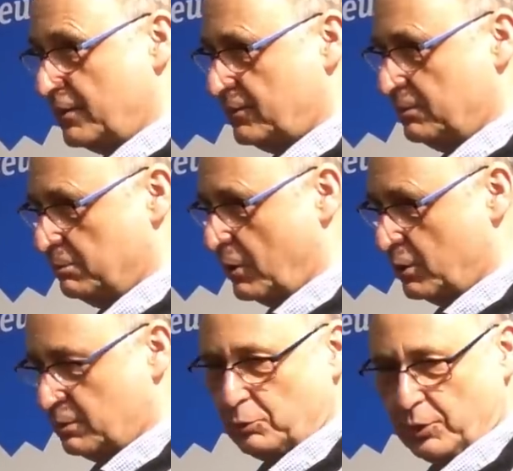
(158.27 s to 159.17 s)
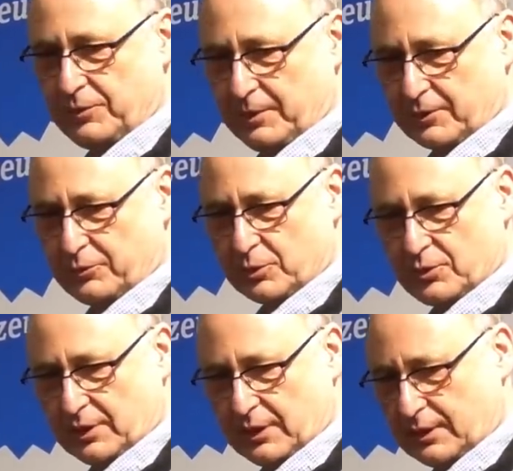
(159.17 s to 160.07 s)
das, man hat gewusst, wie das
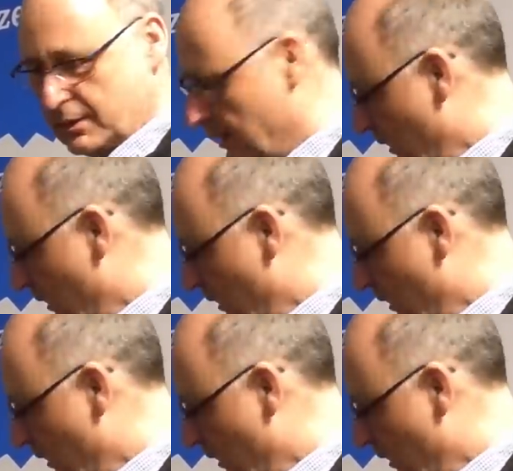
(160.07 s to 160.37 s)
funktioniert.